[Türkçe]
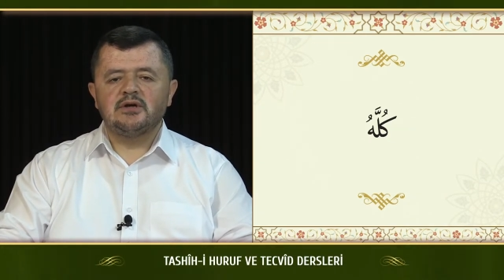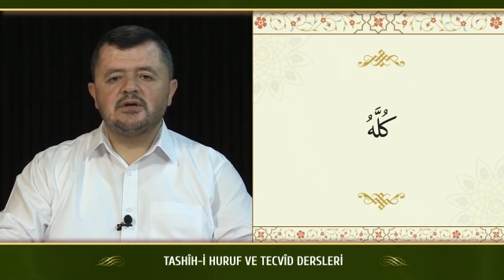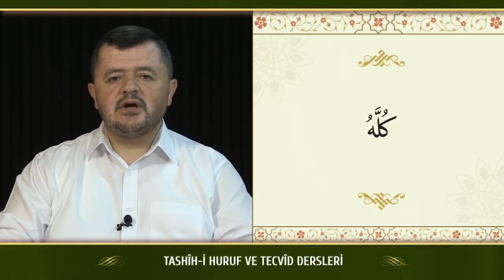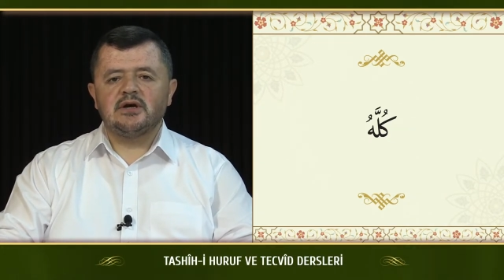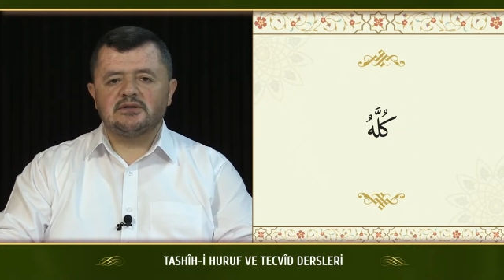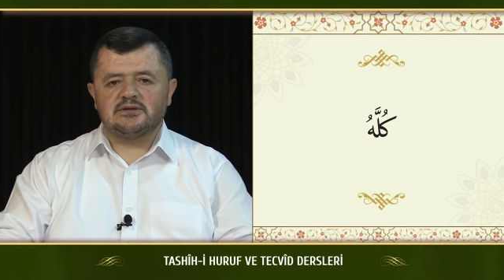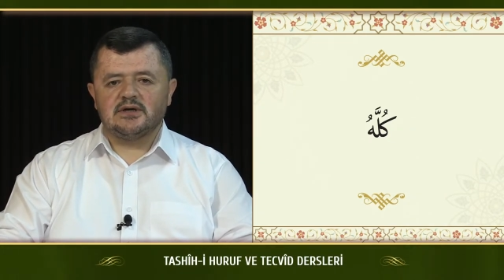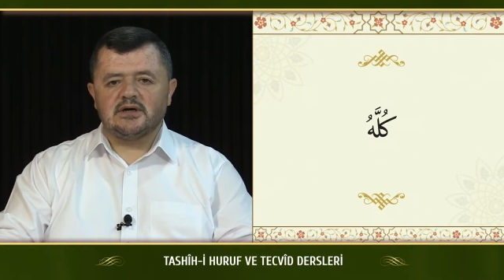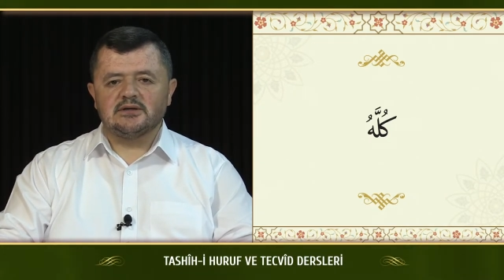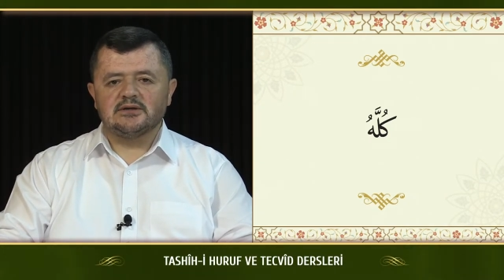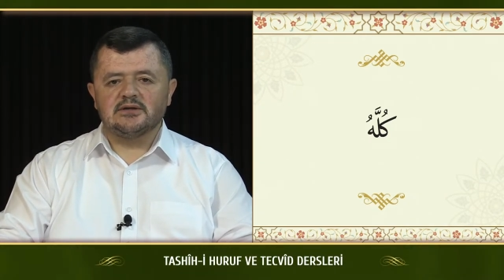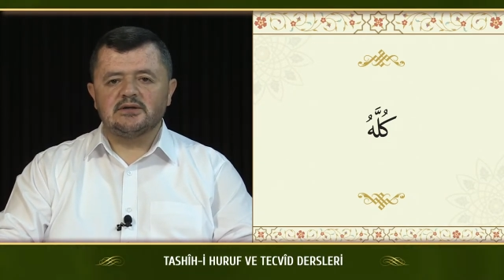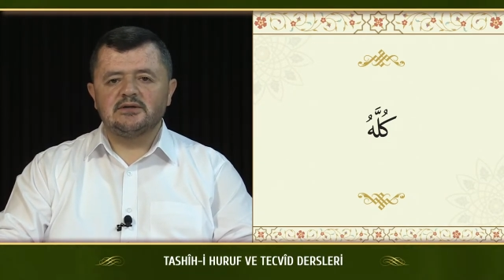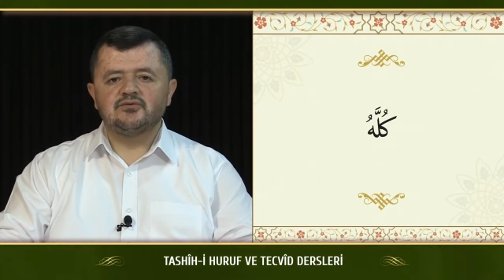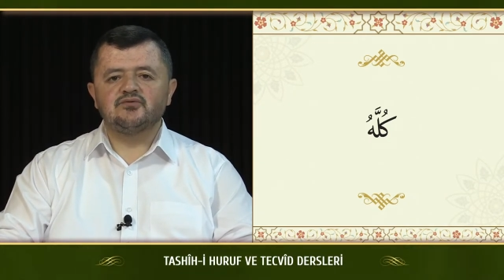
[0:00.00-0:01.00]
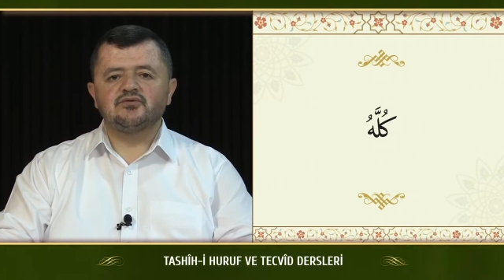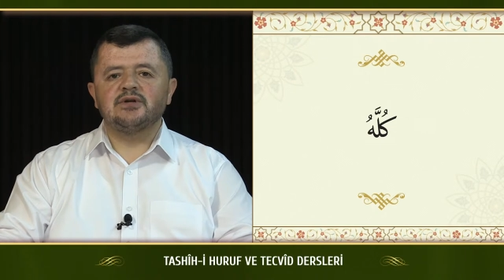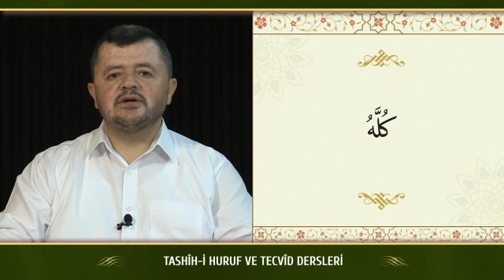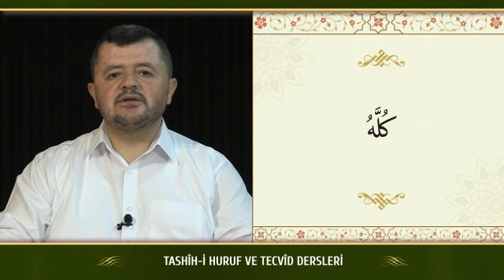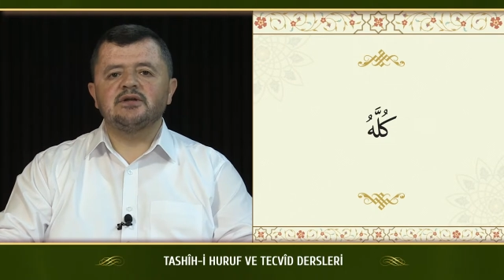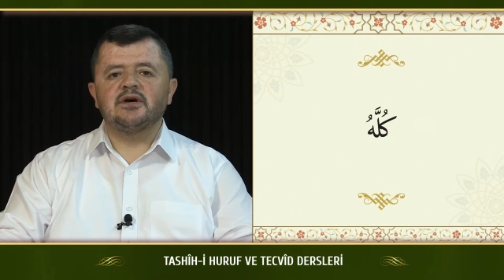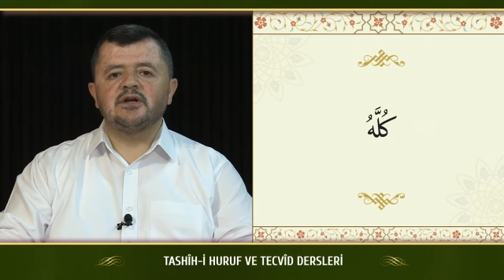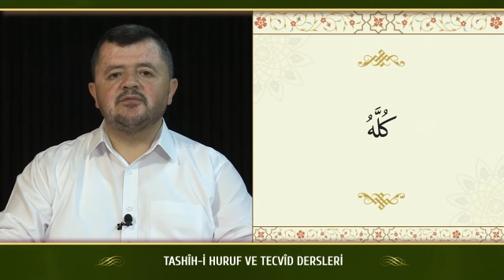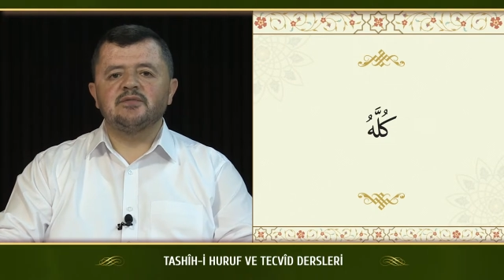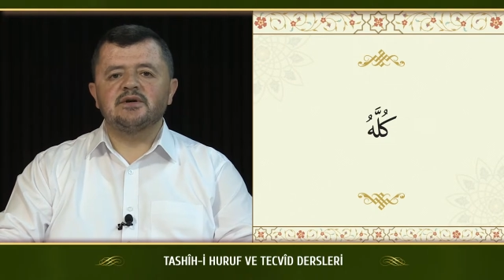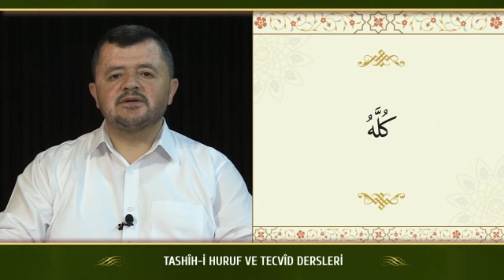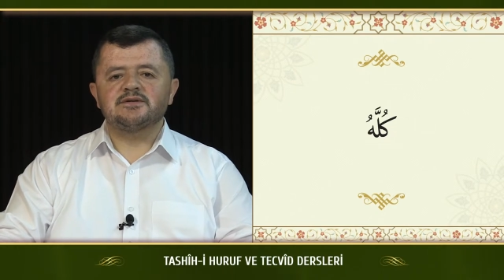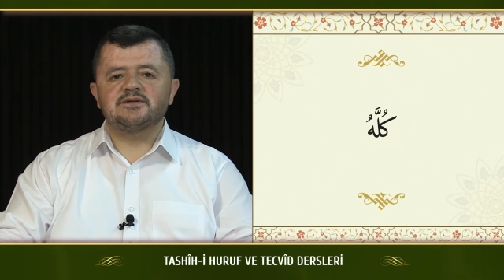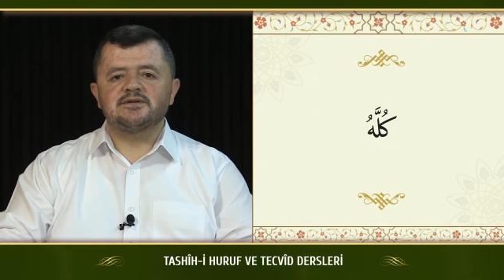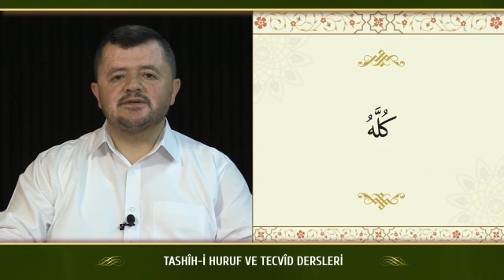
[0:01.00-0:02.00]
hatalı dudak talimi
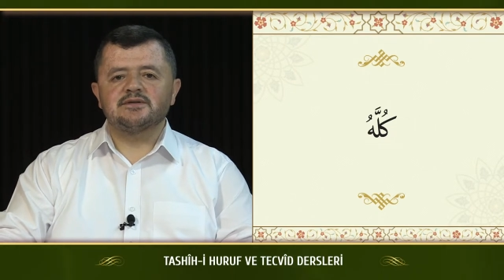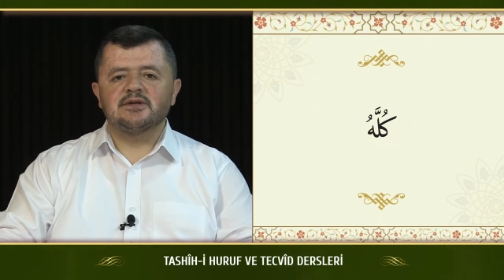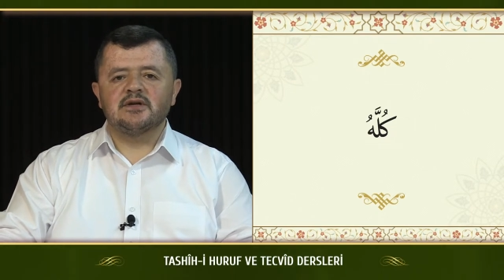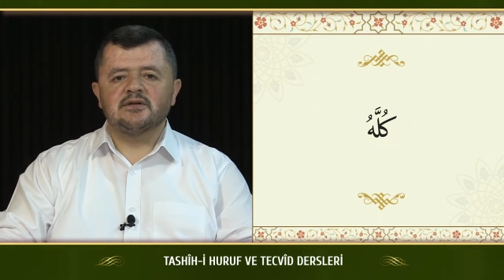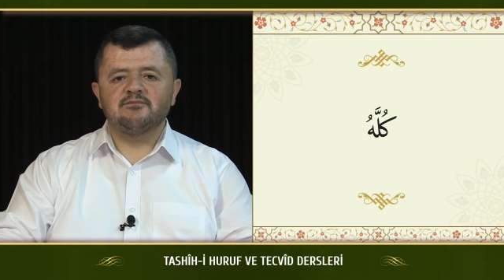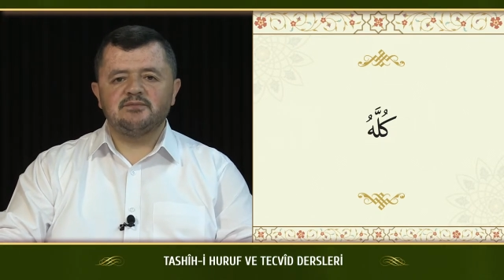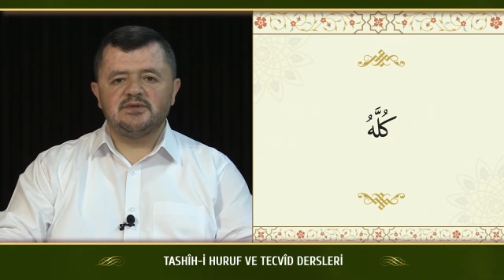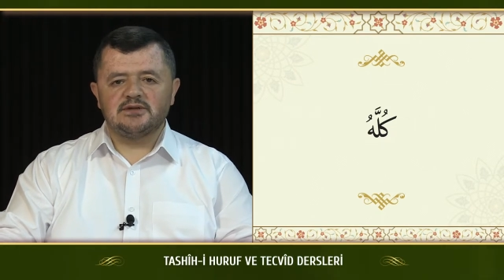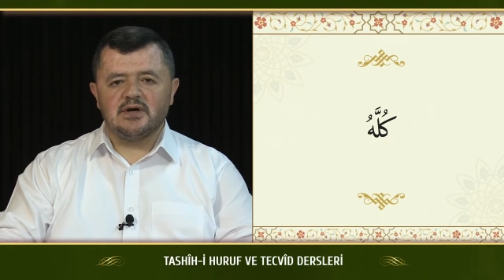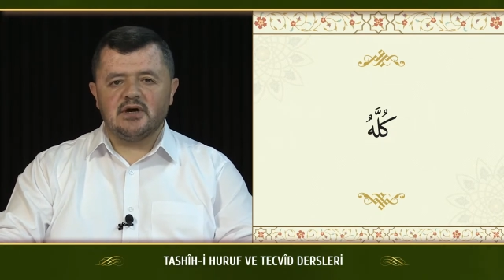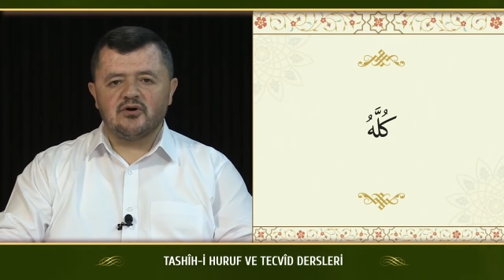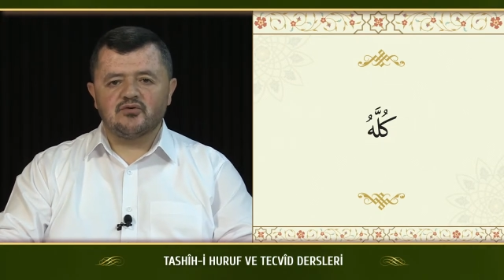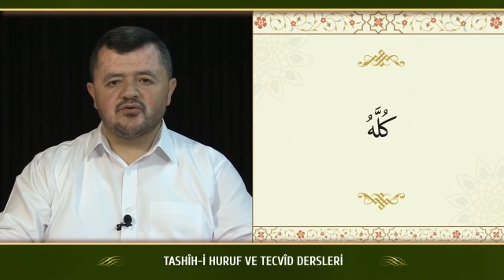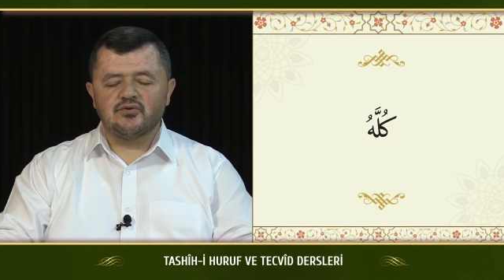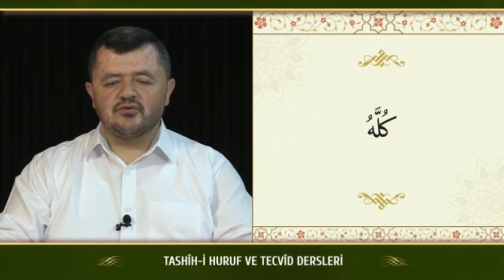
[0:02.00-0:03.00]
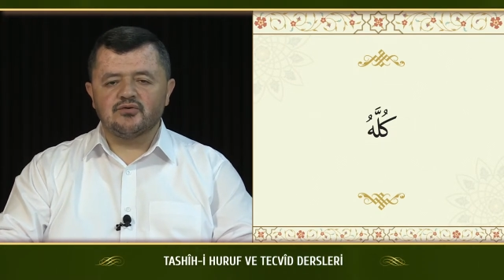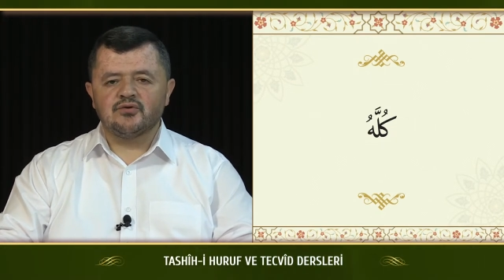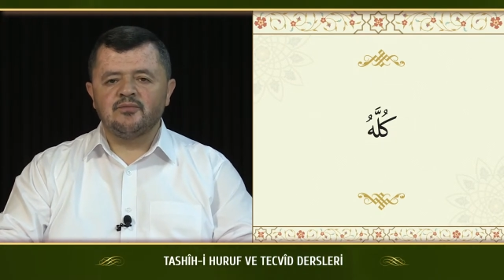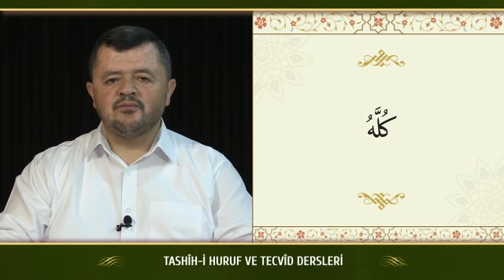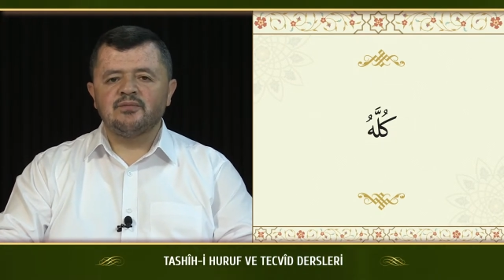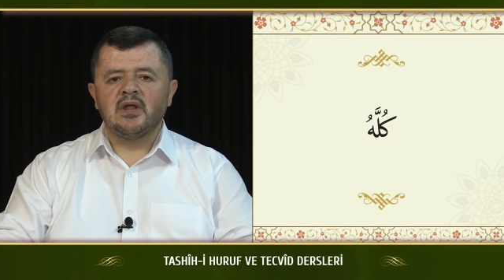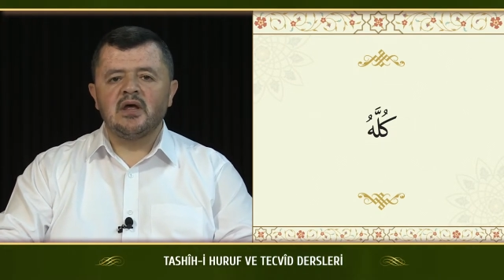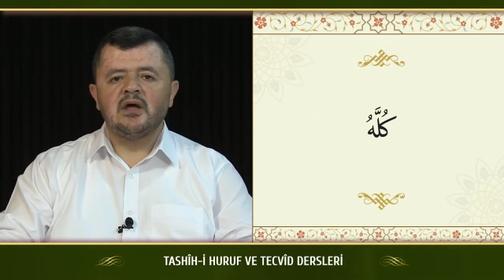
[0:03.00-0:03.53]
açısından. Bir daha okuyorum.